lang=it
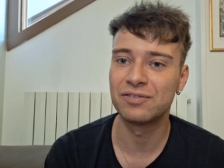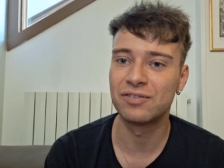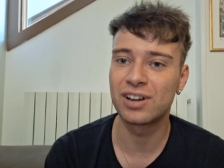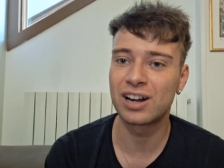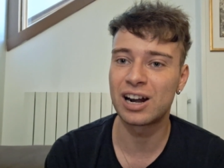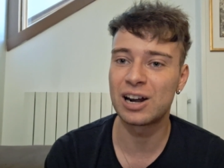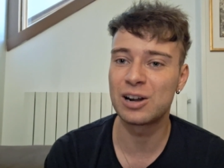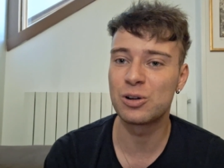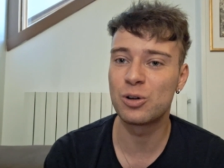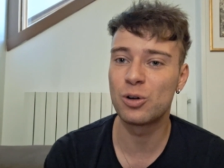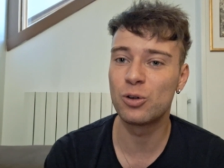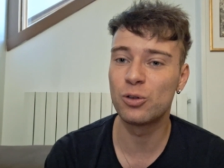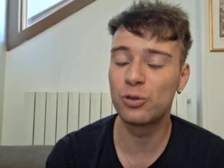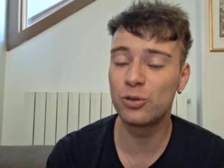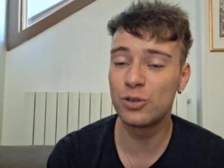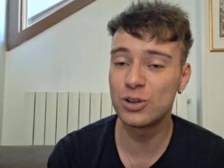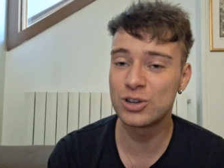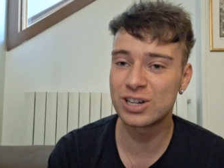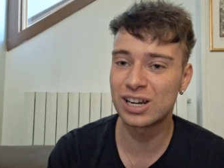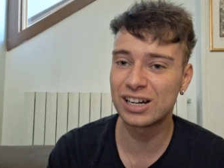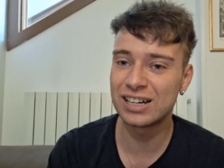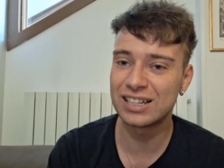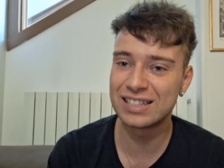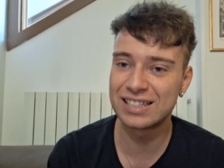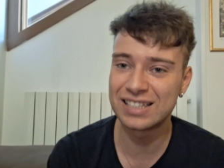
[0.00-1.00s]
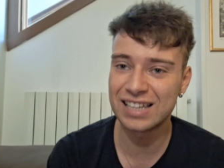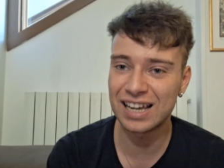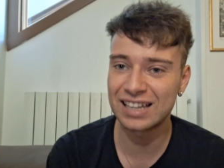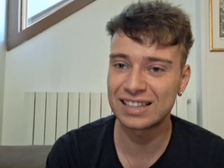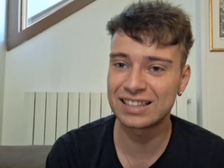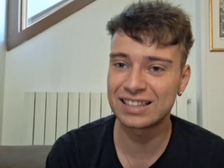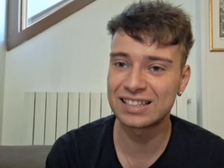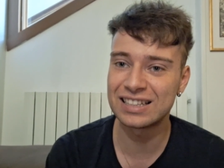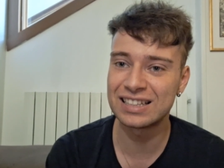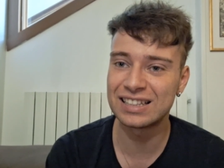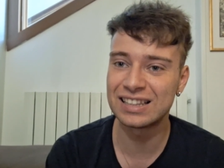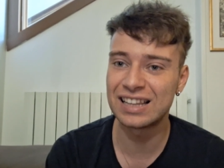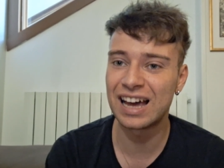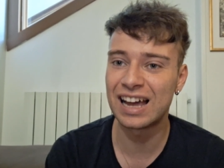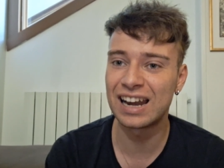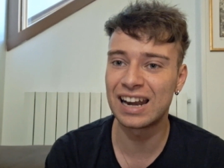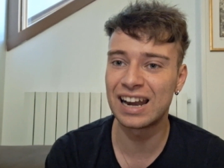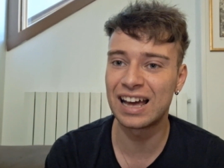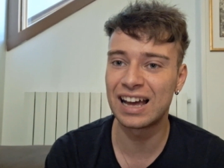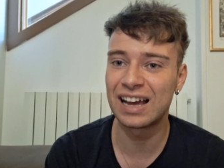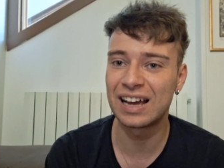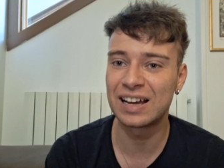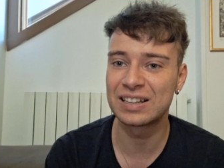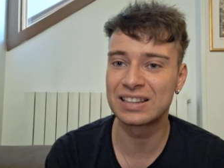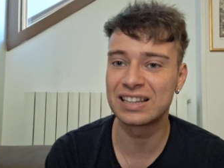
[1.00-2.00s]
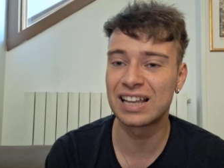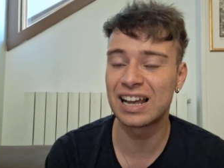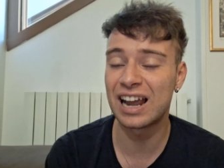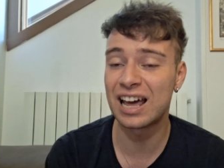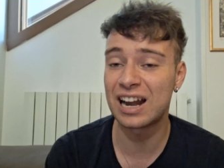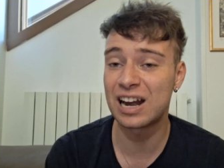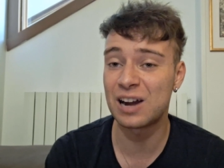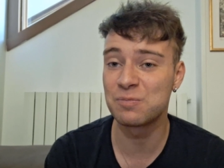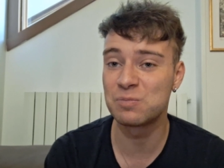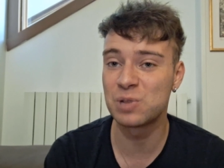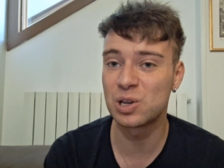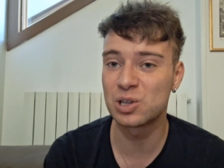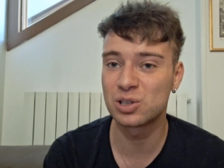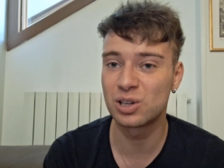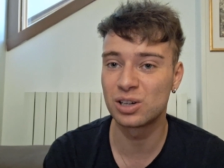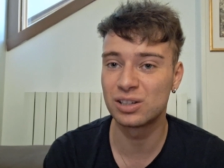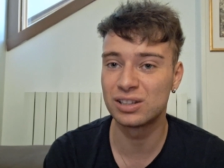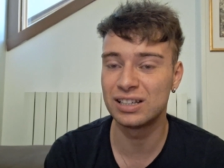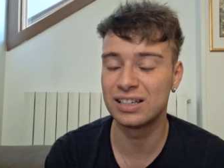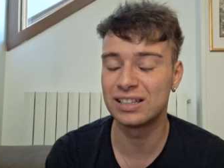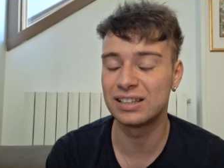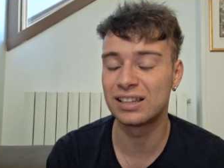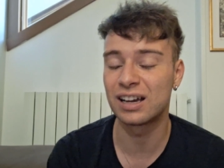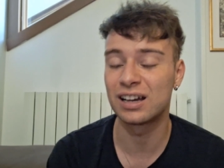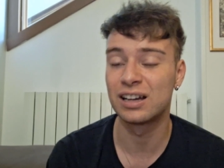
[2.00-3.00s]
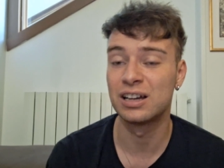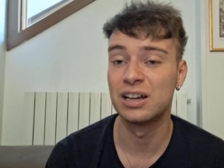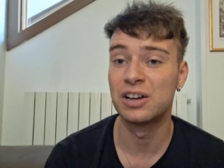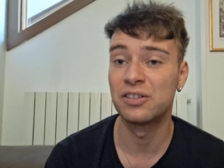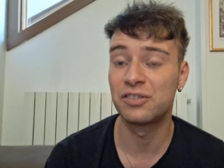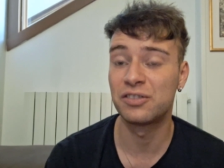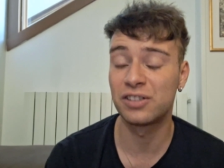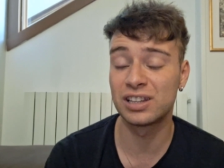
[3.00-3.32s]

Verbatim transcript: verranno ufficializzati dalla, dall'Arabia Saudita.